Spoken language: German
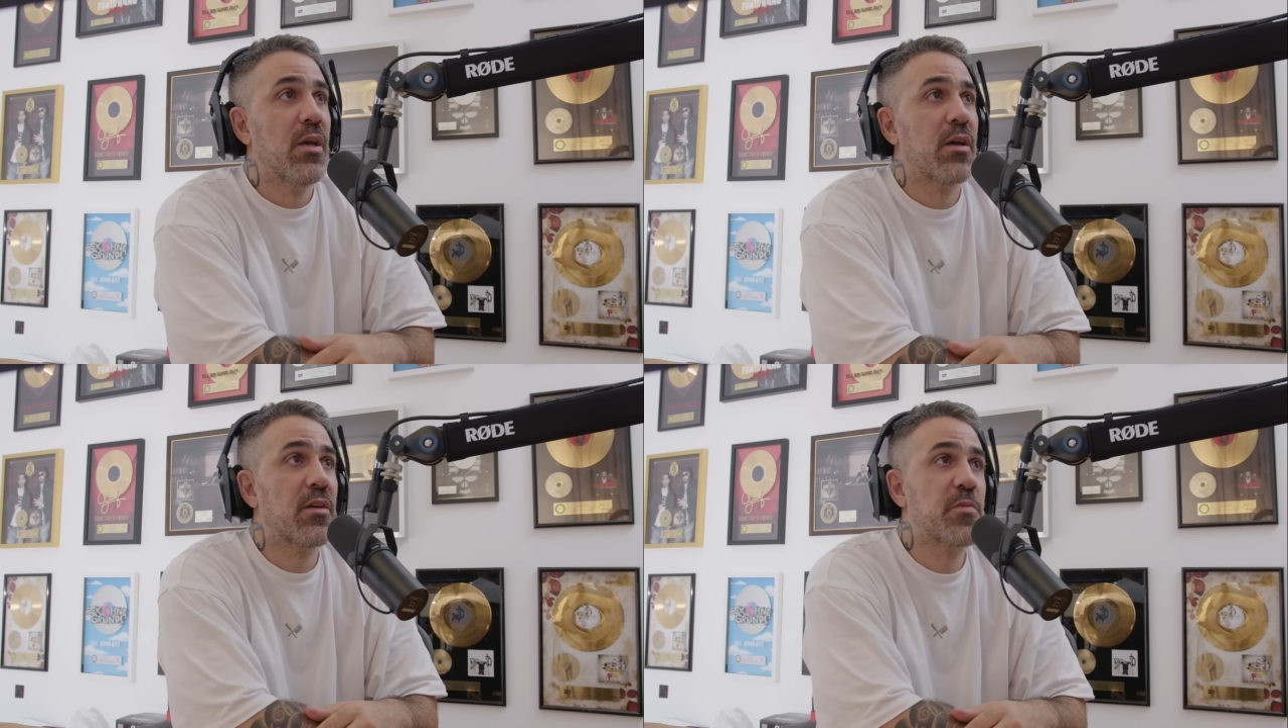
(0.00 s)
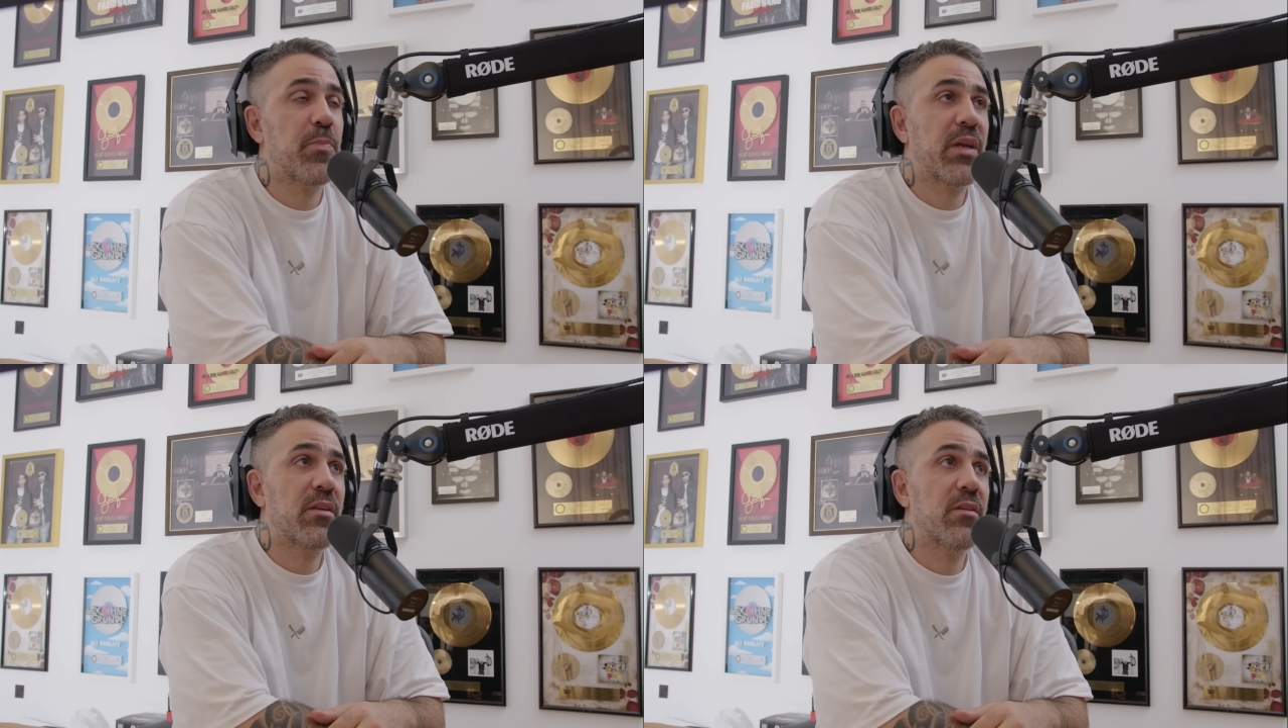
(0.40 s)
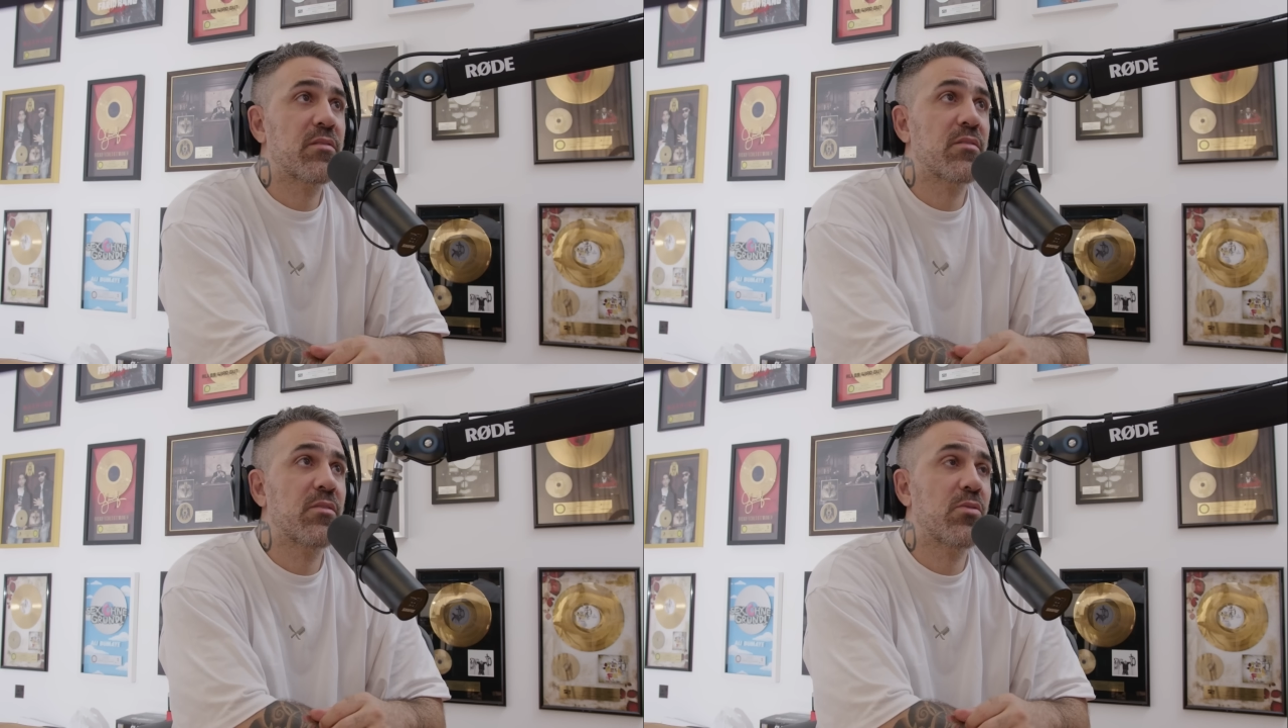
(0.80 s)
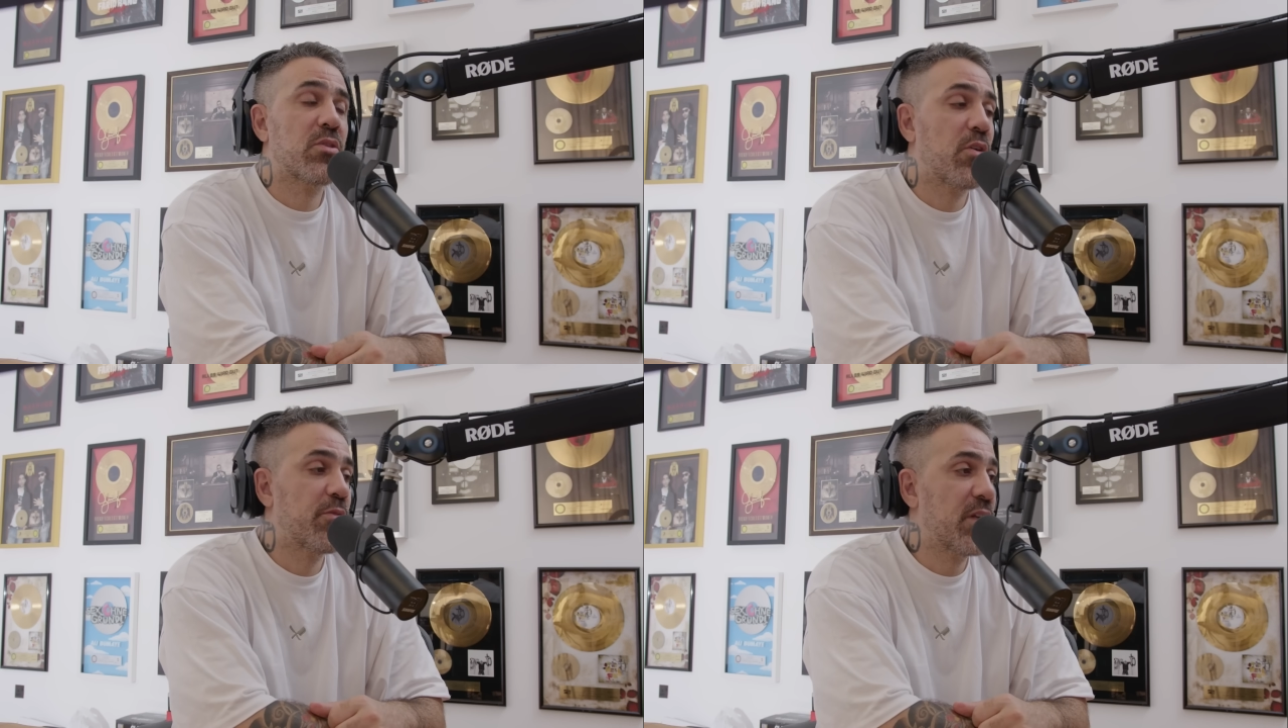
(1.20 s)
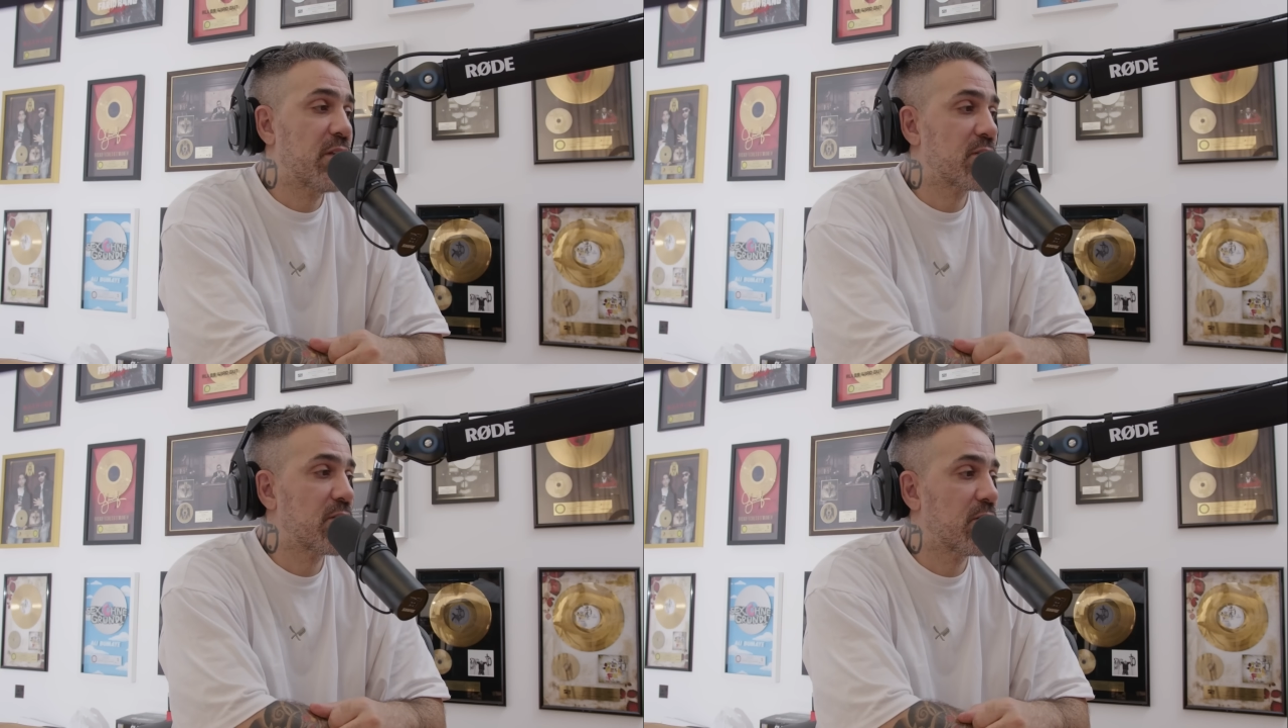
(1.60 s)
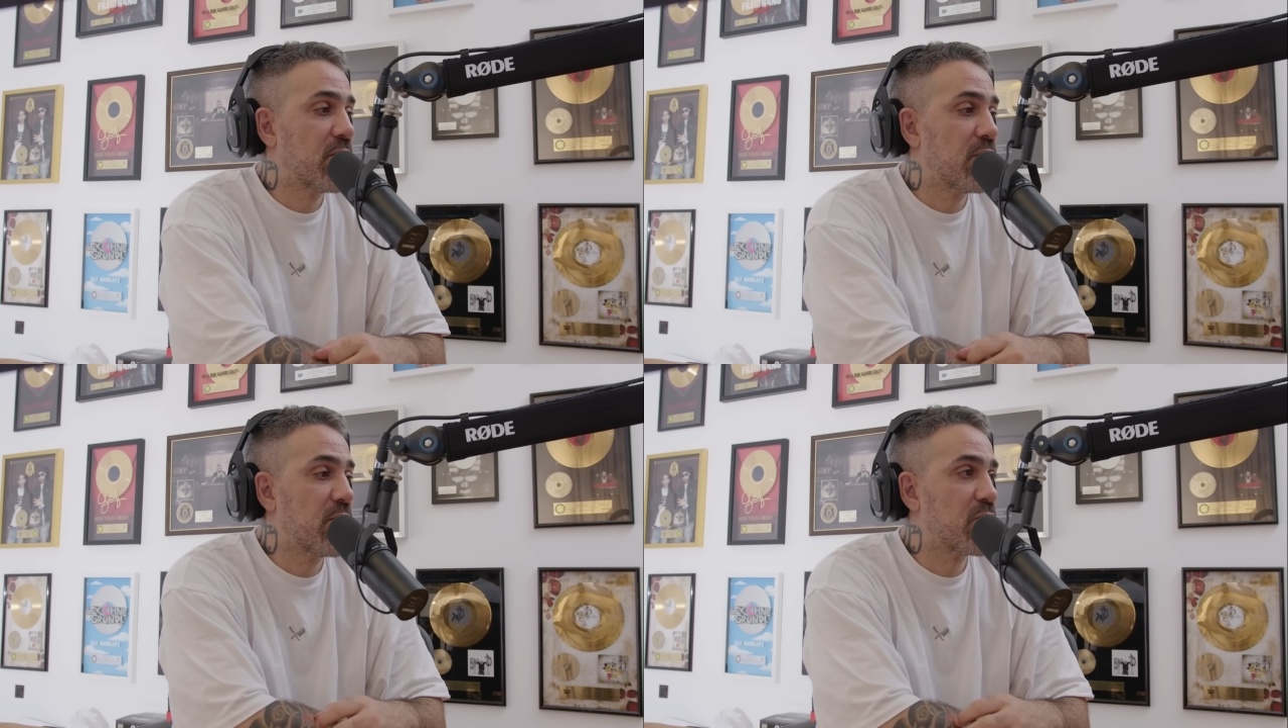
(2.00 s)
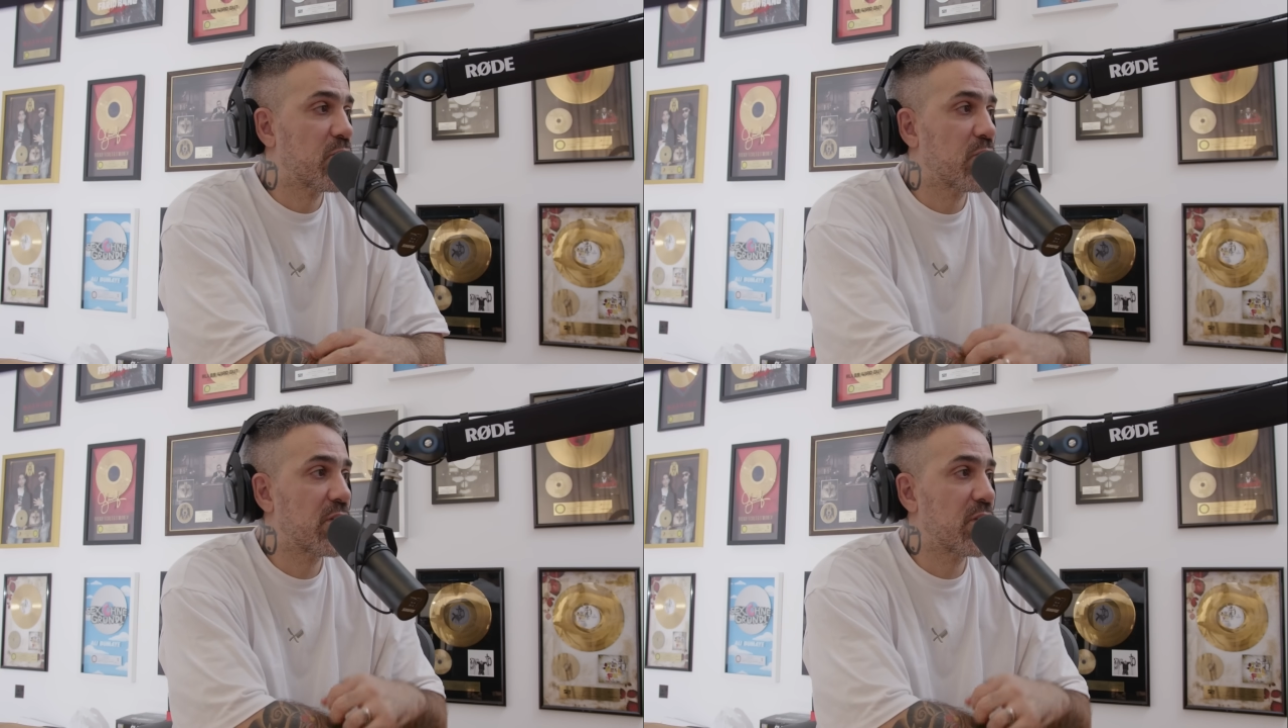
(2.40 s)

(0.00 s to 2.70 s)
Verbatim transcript: Respektliste und auch auf der Liste so,